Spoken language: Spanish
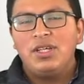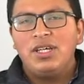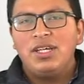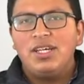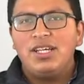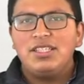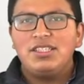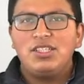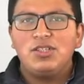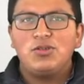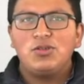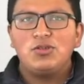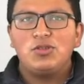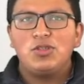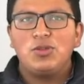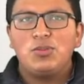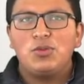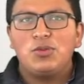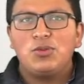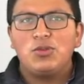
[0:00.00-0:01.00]
Este costo
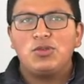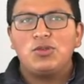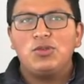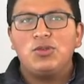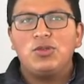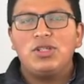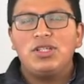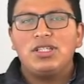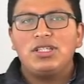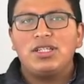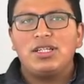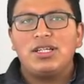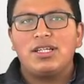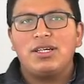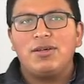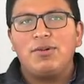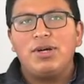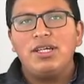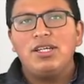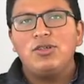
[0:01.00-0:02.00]
de producción es la
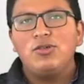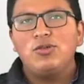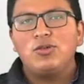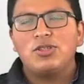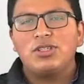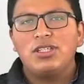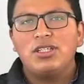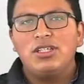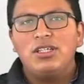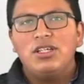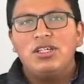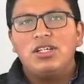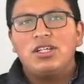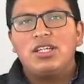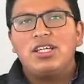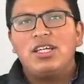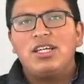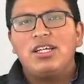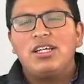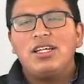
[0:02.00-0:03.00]
que va a incurrir
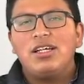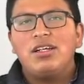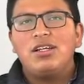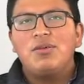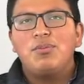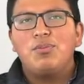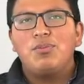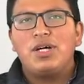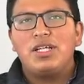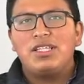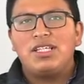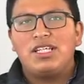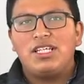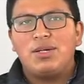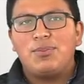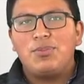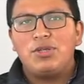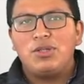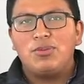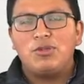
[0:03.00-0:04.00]
qué
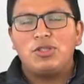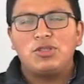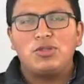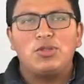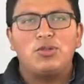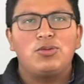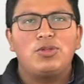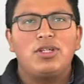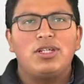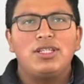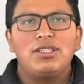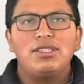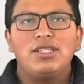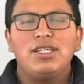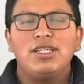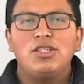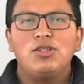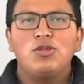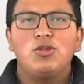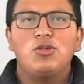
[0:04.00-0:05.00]
materia prima estoy
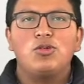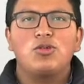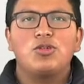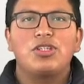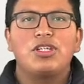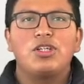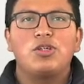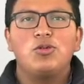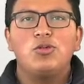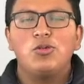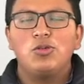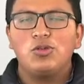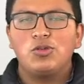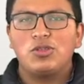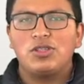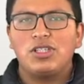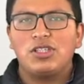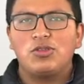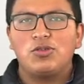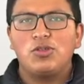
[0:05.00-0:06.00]
utilizando, los
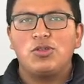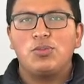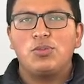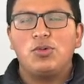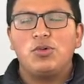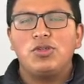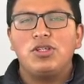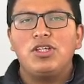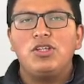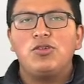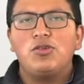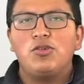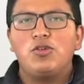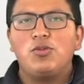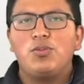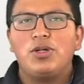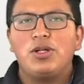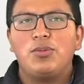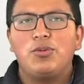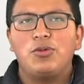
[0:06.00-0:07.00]
recursos que estoy poniendo
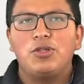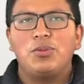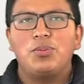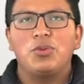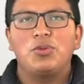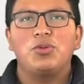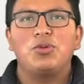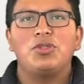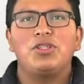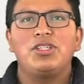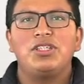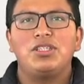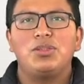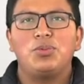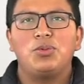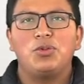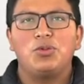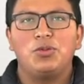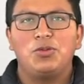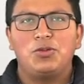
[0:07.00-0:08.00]
yo para poder producir ese
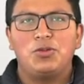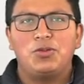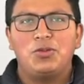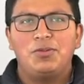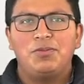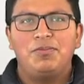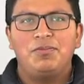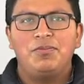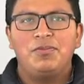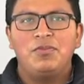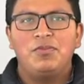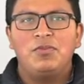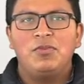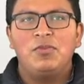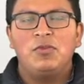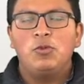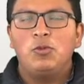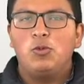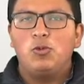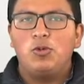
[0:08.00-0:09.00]
producto.
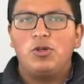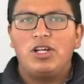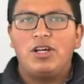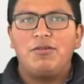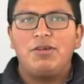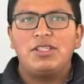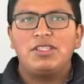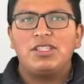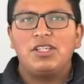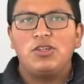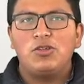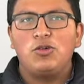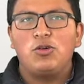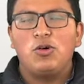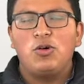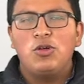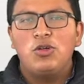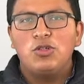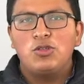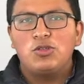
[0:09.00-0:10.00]
Una vez que
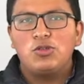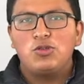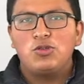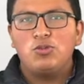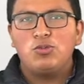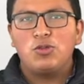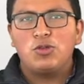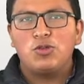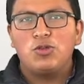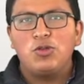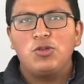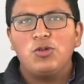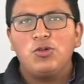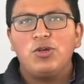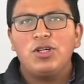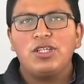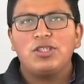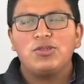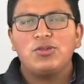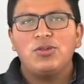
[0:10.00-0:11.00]
yo sumo
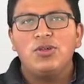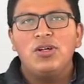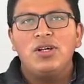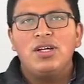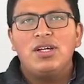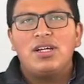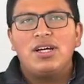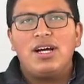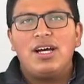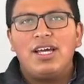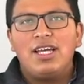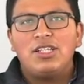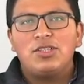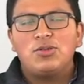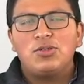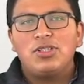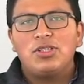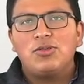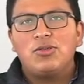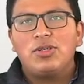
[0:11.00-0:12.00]
todo eso, a
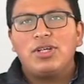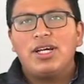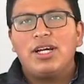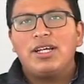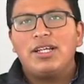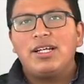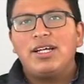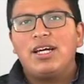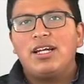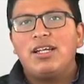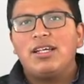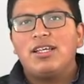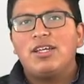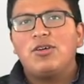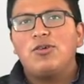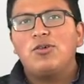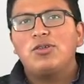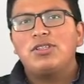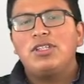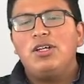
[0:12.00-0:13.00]
eso tengo que agregarle
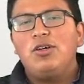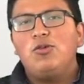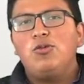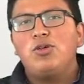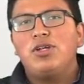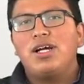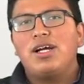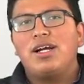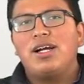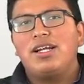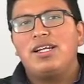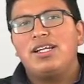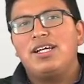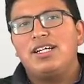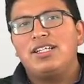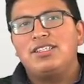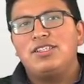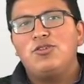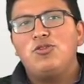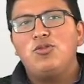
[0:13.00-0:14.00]
qué cosa, una
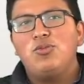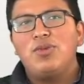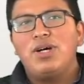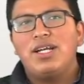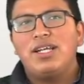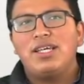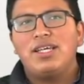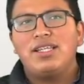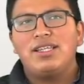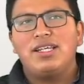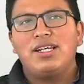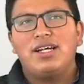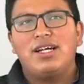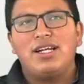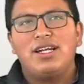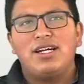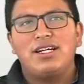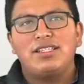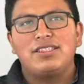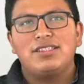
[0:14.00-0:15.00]
ganancia, un margen de
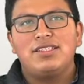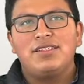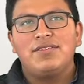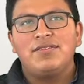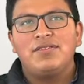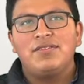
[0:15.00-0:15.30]
ganancia.